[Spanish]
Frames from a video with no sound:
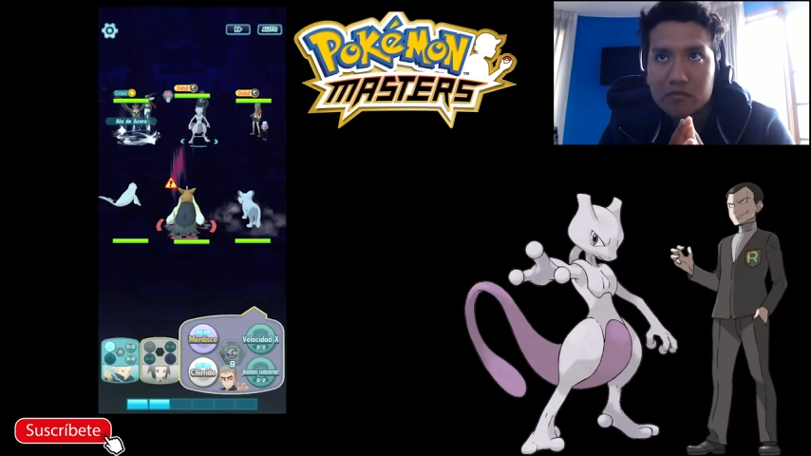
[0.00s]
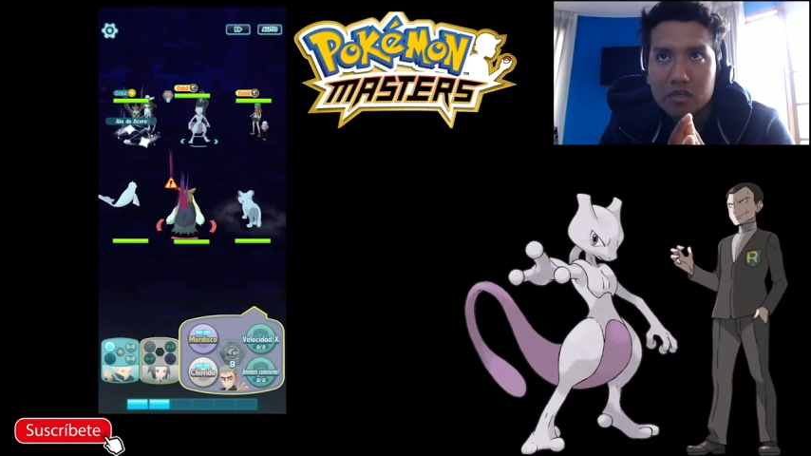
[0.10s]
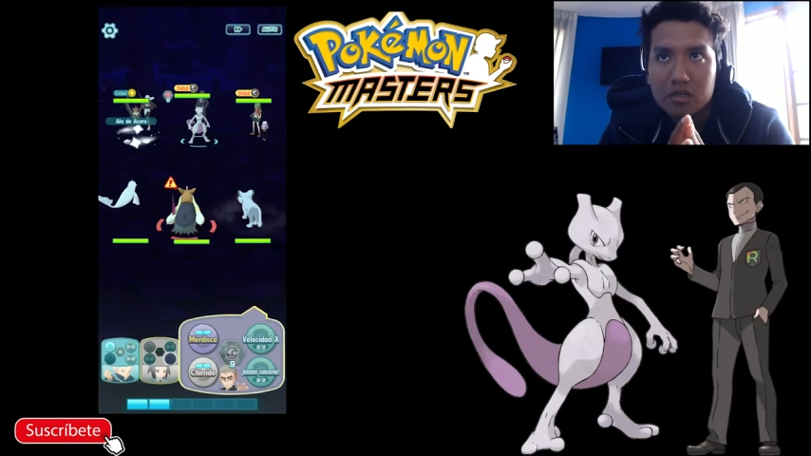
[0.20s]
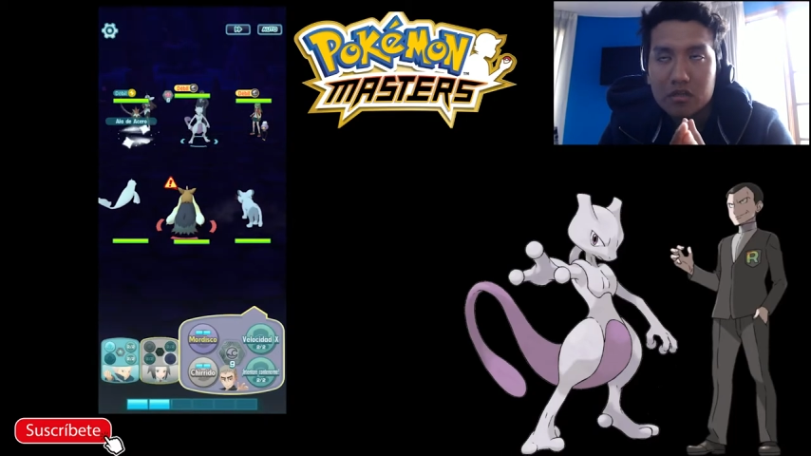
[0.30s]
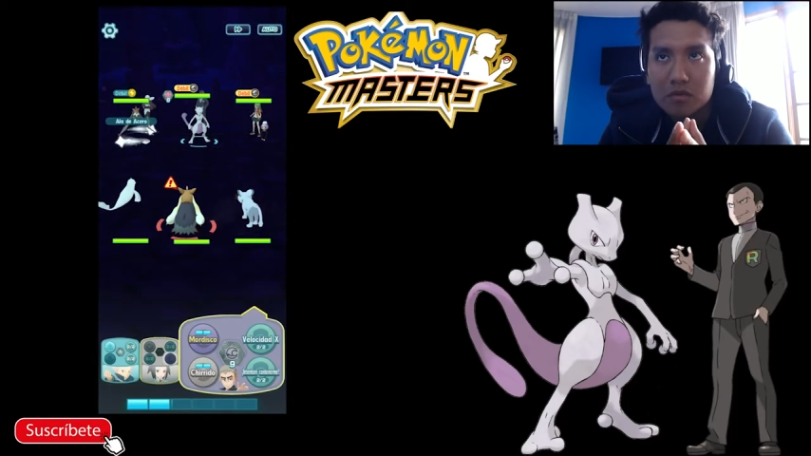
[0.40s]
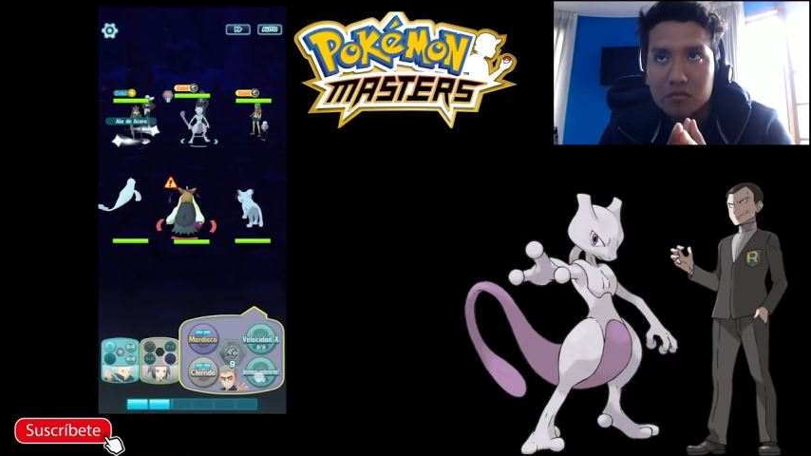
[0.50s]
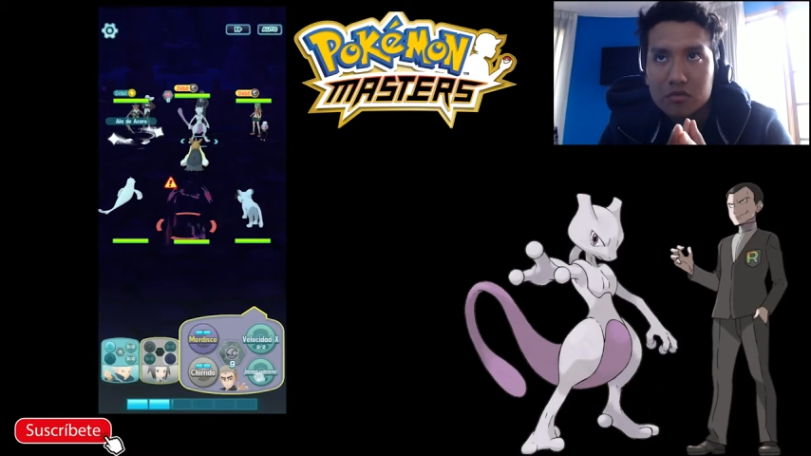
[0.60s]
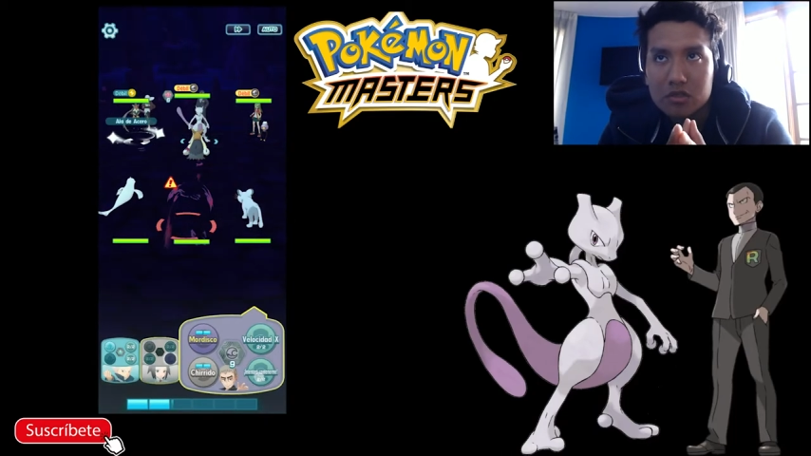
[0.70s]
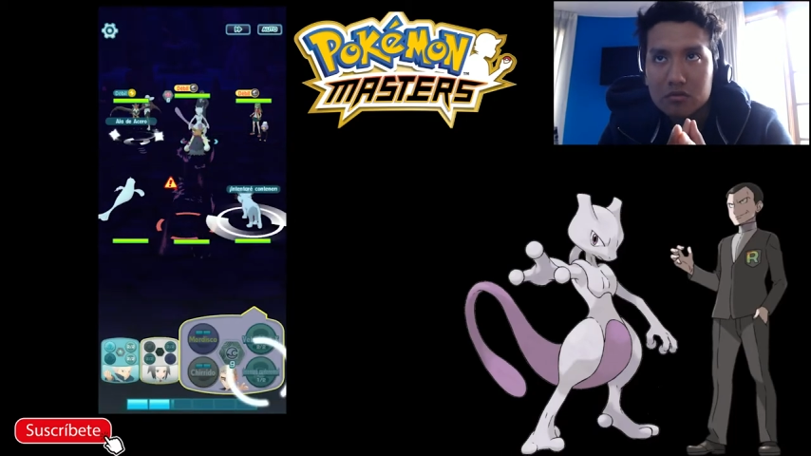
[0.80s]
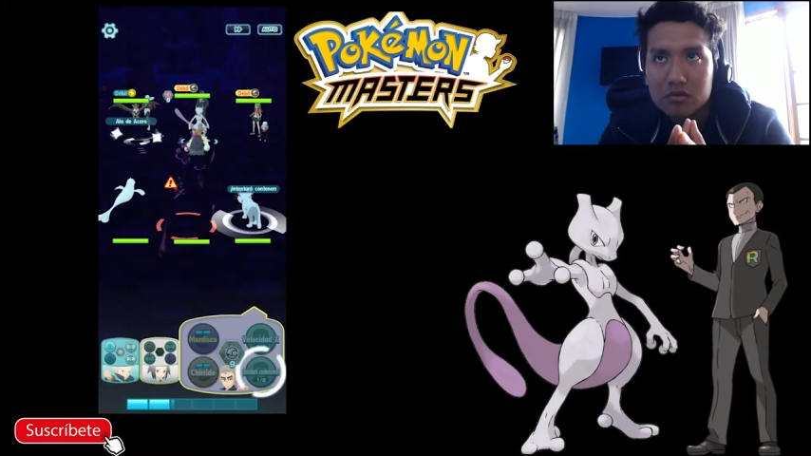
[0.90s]
y tenemos
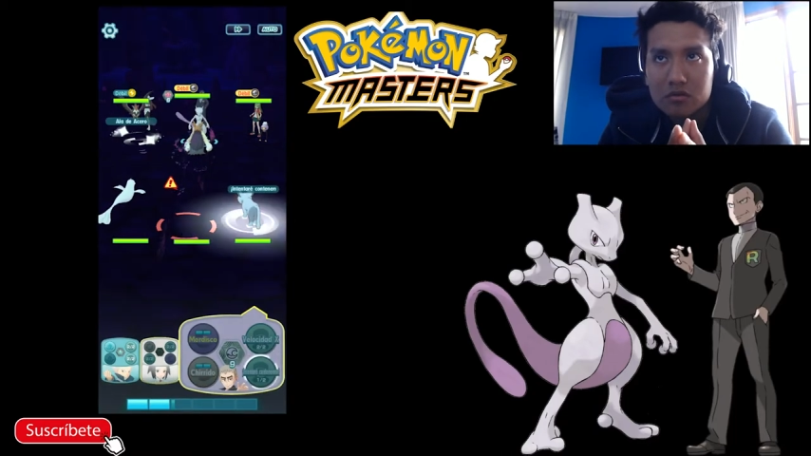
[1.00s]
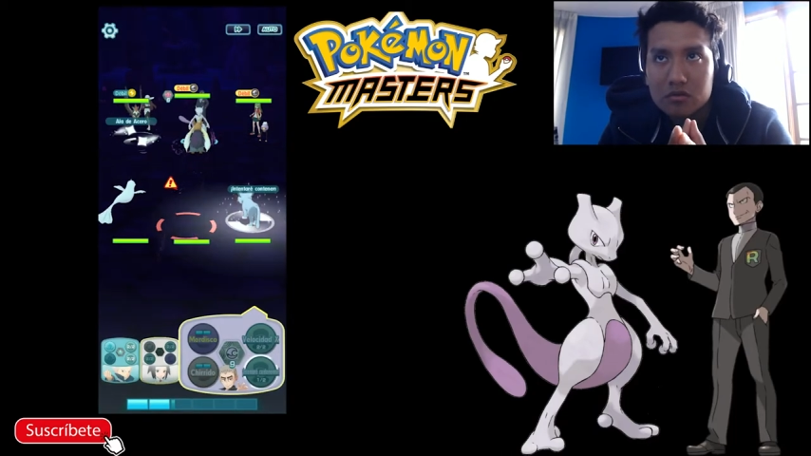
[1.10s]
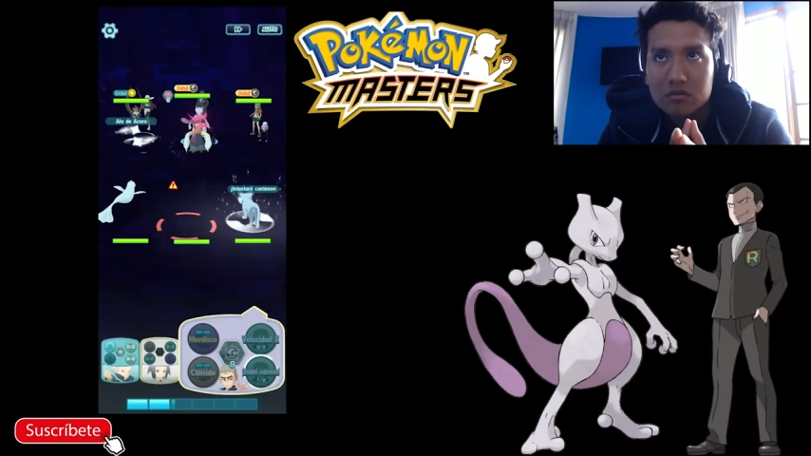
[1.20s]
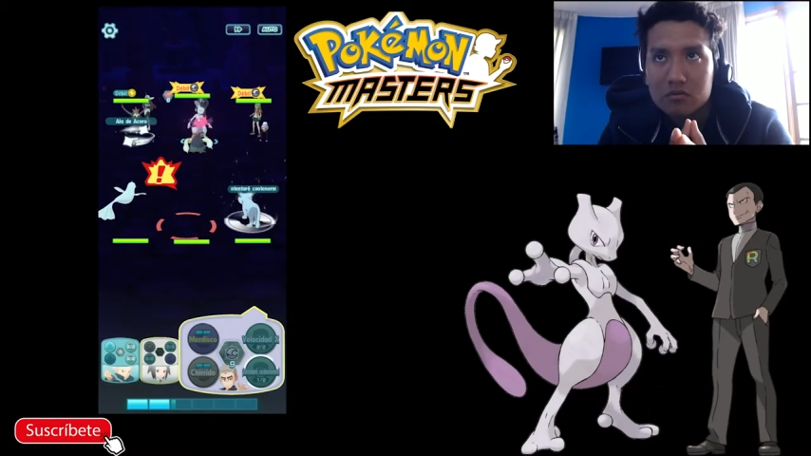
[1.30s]
a nuestro